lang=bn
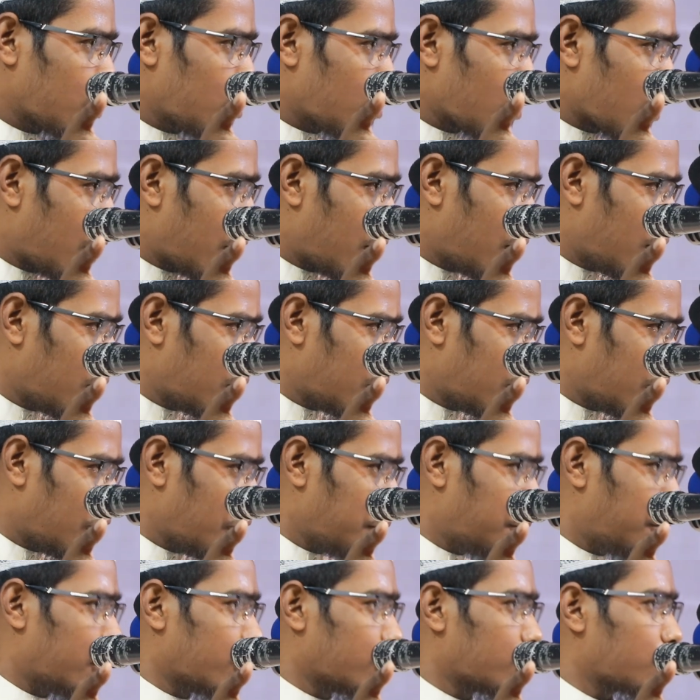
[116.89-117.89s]
কোরআন
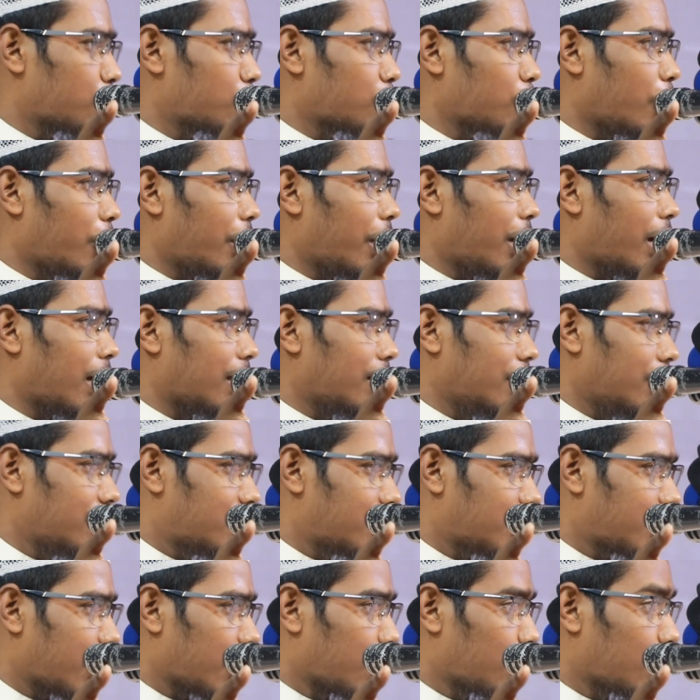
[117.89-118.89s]
এবং সই
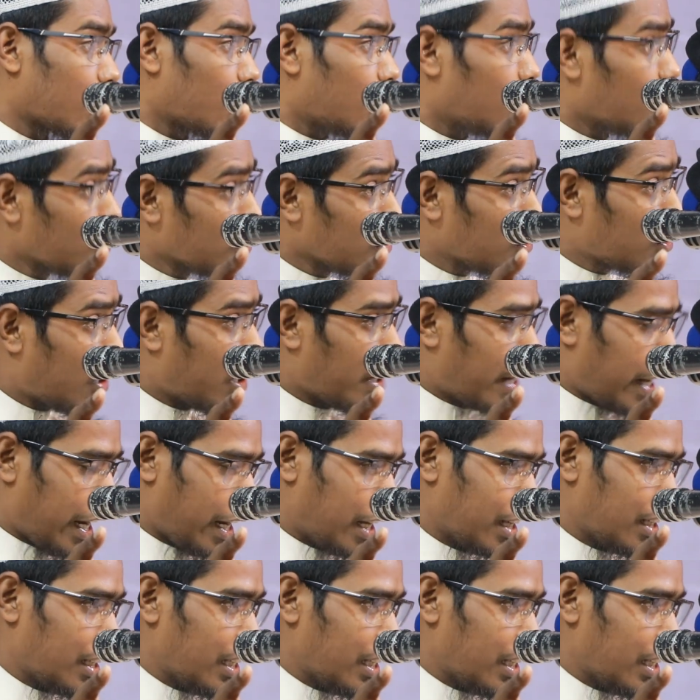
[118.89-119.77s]
হাদিসকে গ্রহণ করে